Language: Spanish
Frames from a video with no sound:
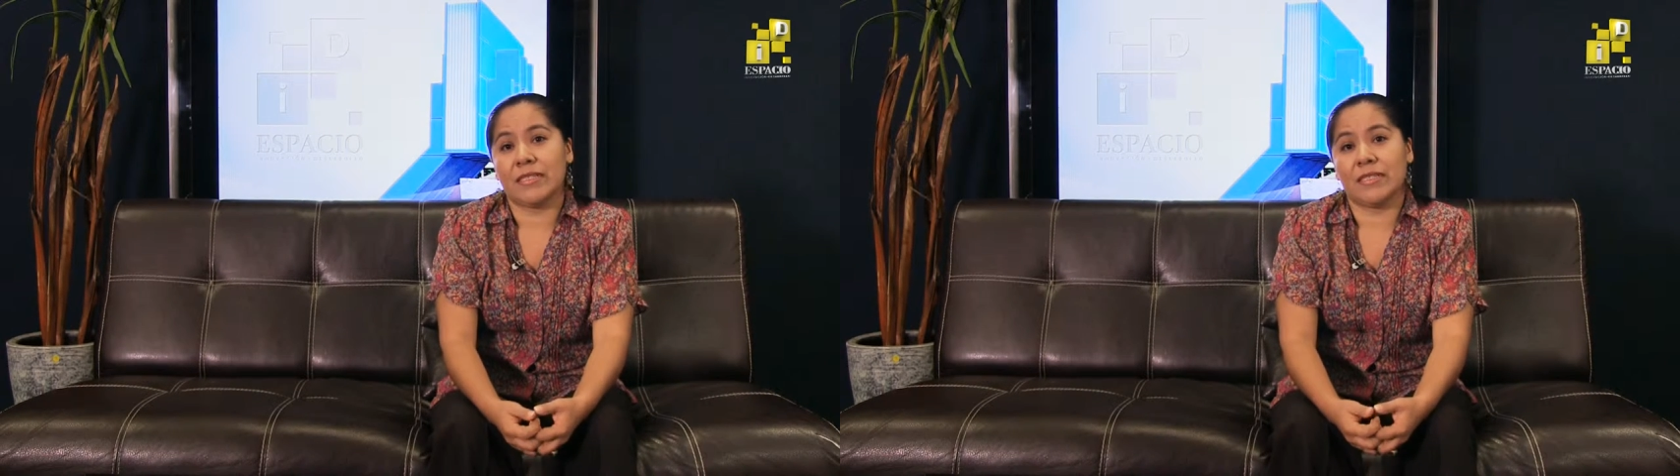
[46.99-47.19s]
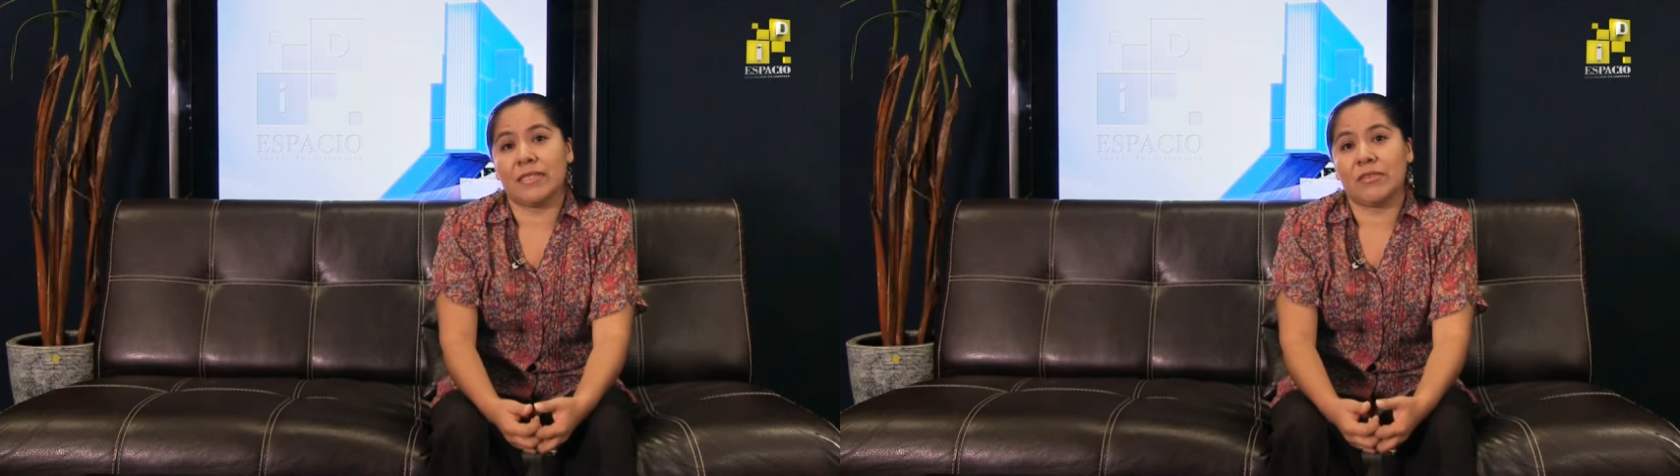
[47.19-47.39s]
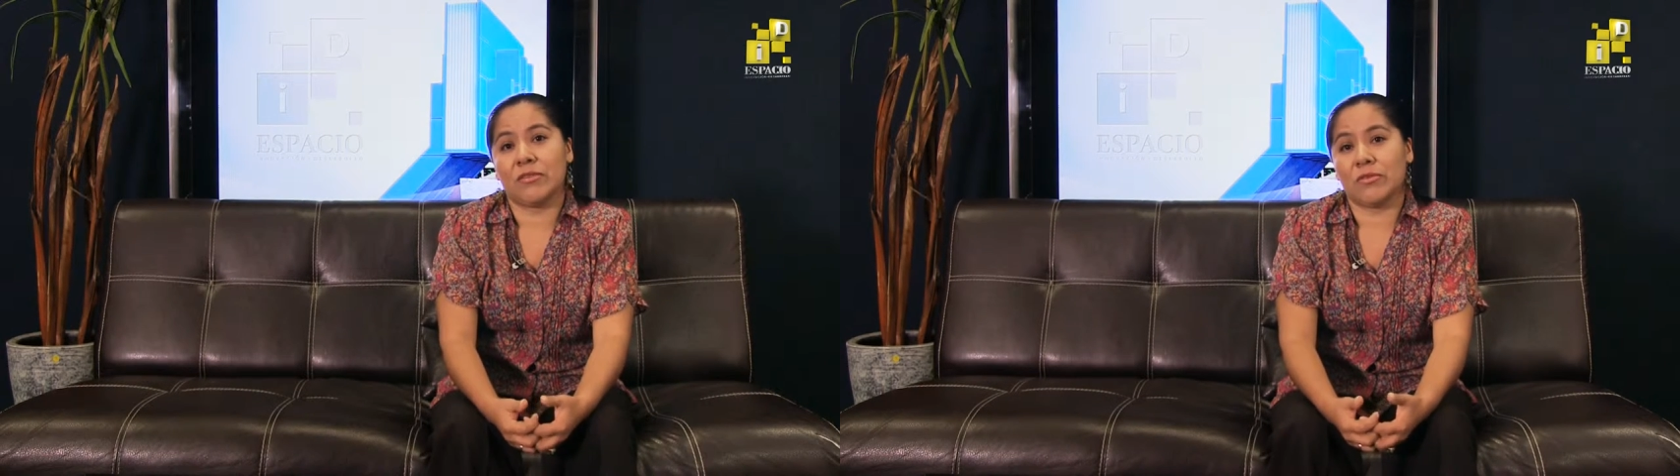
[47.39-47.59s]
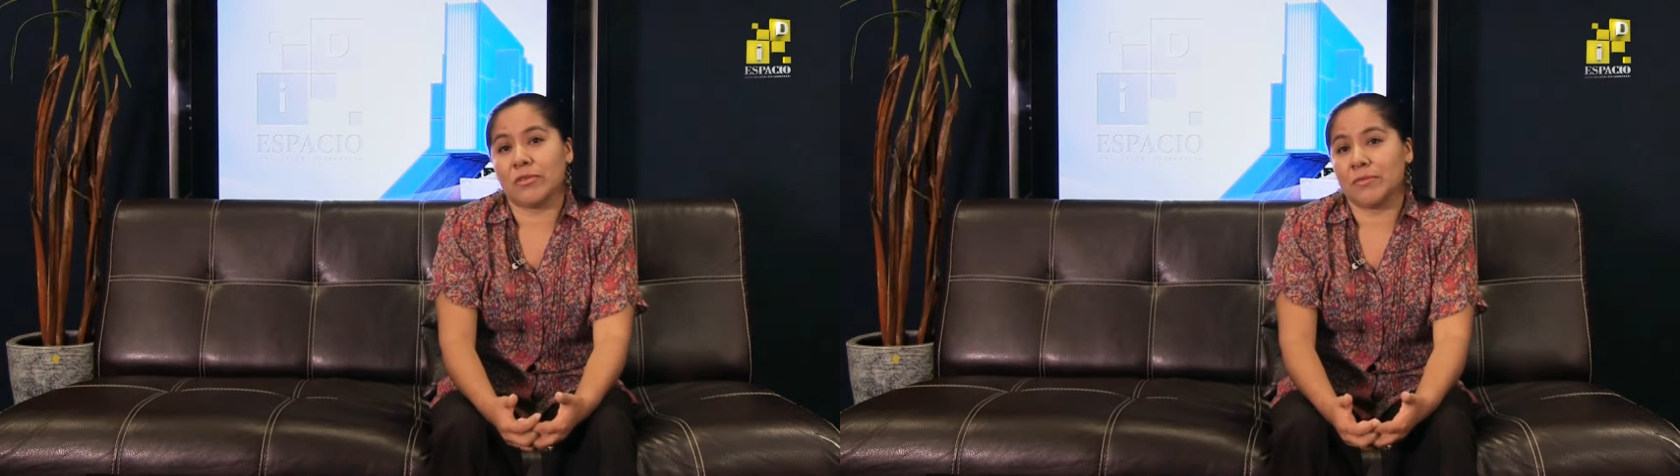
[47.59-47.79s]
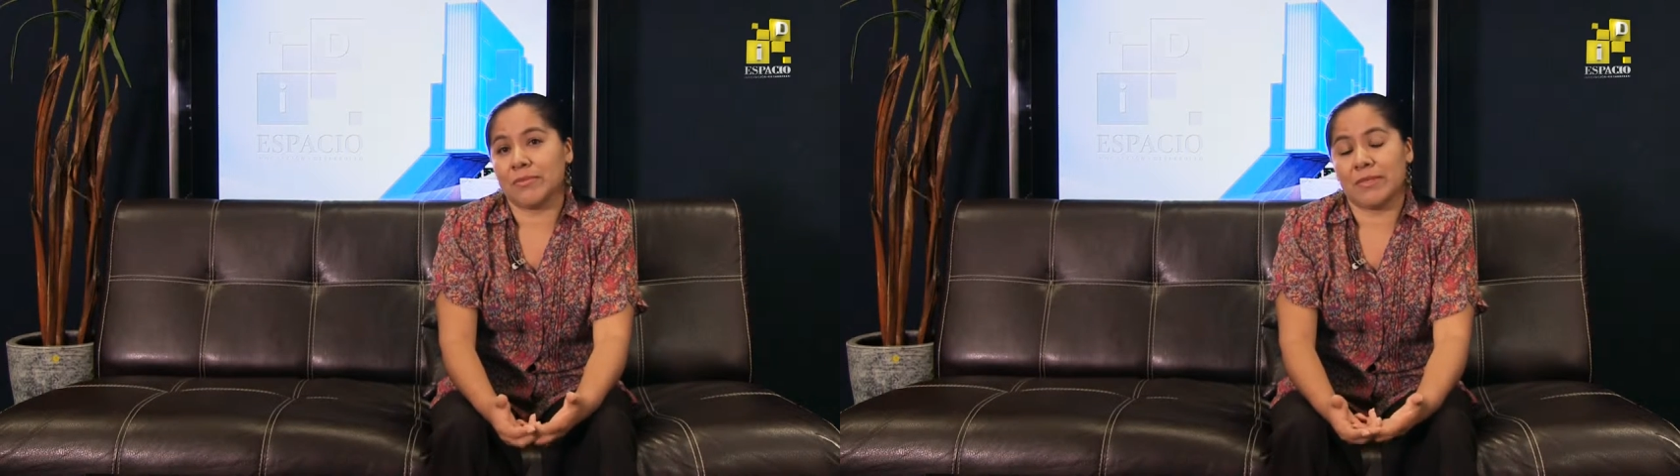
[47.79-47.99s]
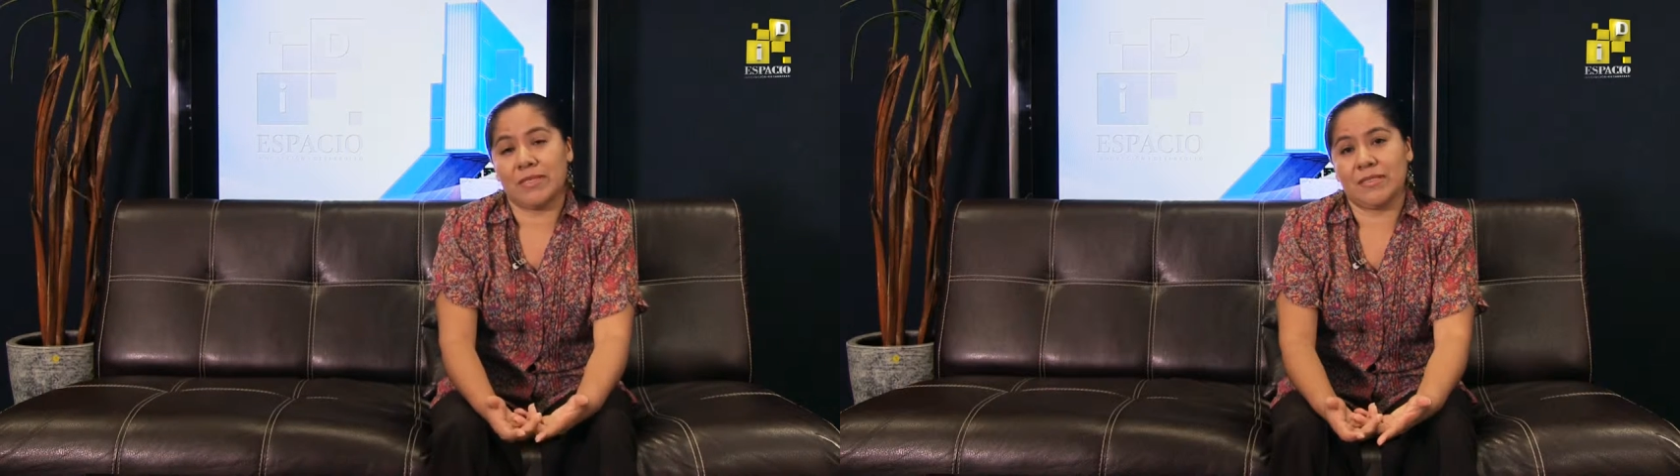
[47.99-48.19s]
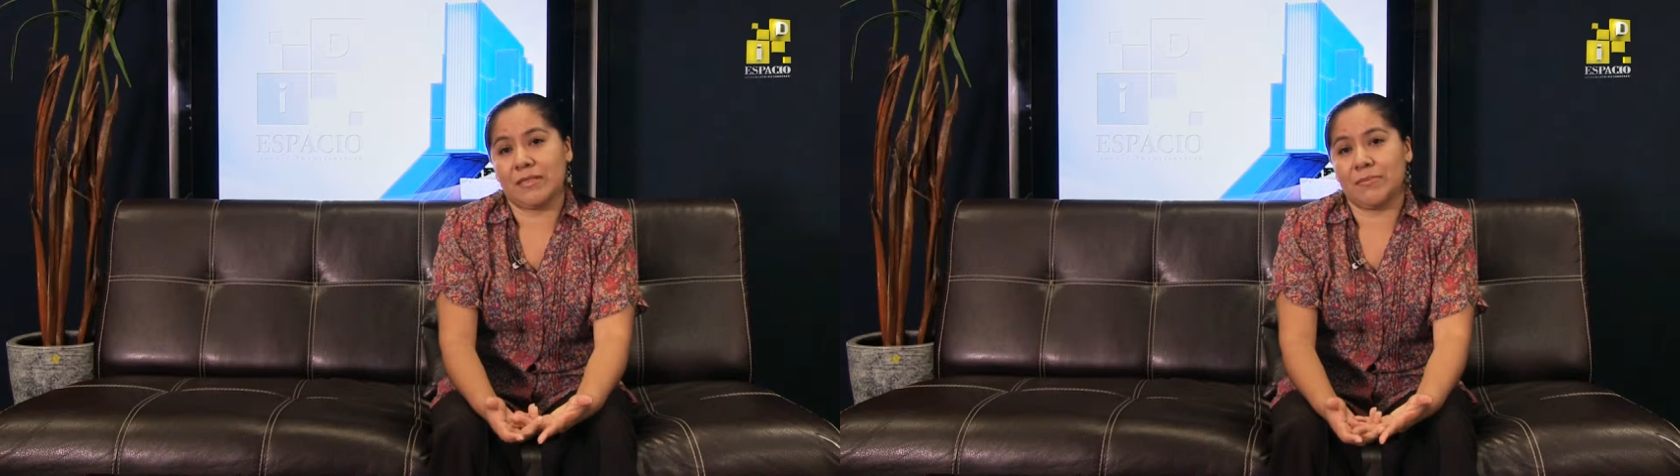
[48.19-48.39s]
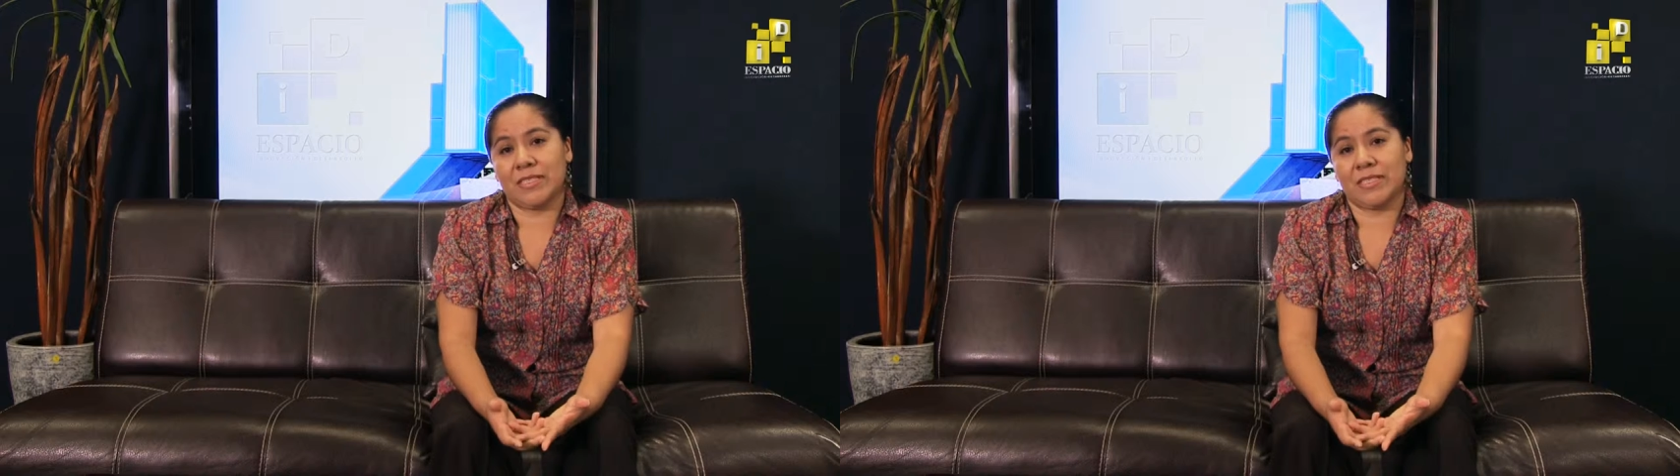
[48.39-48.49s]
y todos este,